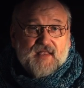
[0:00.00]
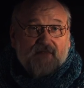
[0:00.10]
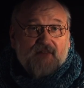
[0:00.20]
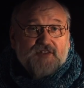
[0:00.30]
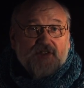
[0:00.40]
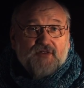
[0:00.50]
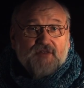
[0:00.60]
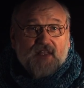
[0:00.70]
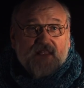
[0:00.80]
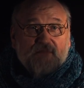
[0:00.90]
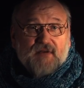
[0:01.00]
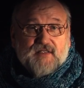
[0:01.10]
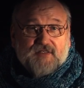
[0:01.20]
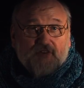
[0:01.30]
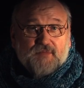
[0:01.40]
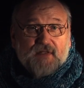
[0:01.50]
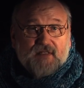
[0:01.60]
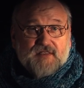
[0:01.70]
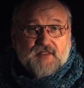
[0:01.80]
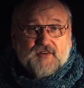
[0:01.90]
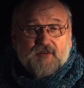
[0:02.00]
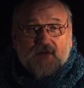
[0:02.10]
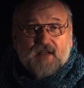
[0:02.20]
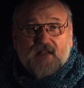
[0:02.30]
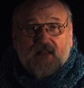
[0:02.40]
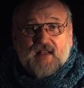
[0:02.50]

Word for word: И величиной-то они были с крупных насекомых.